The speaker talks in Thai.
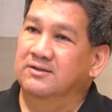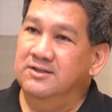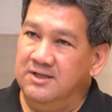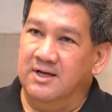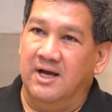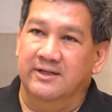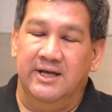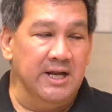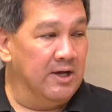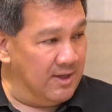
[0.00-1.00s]
ที่จริงอ่ะได
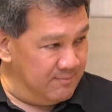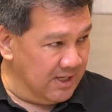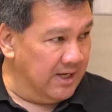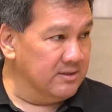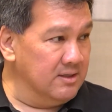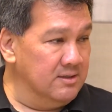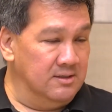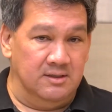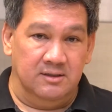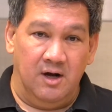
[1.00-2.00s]
นาวทำอย่างนั้นก็คื
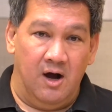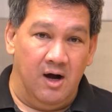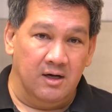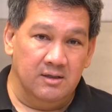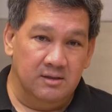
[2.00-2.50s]
อออก